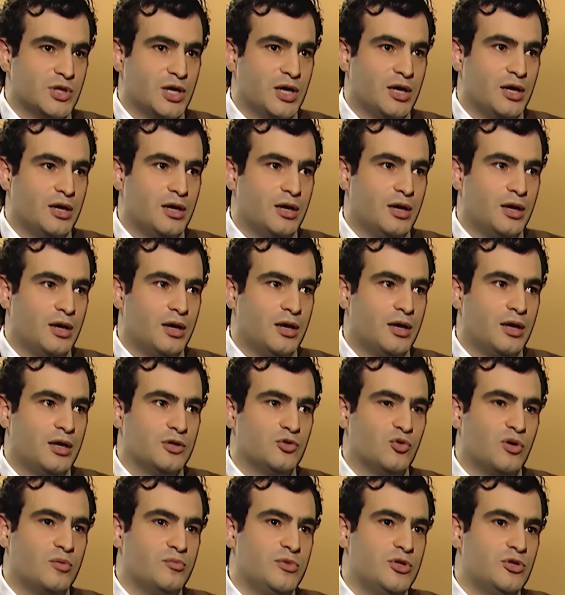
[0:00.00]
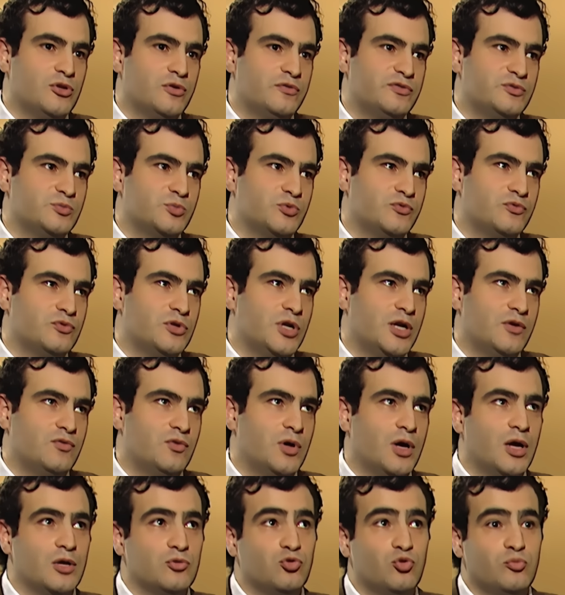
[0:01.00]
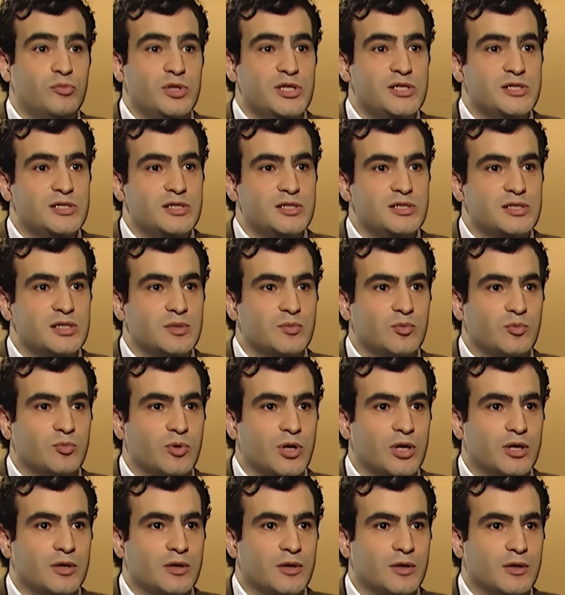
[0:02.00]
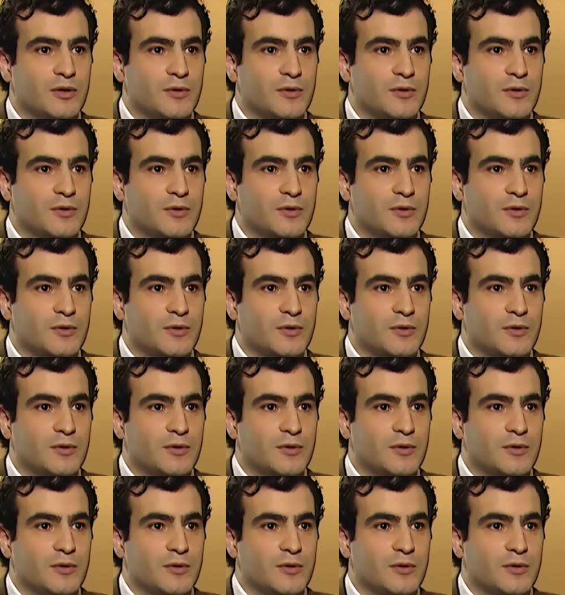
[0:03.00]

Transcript: qu'un un à 3009, je peux vous l'avoir à 2006 à peu près.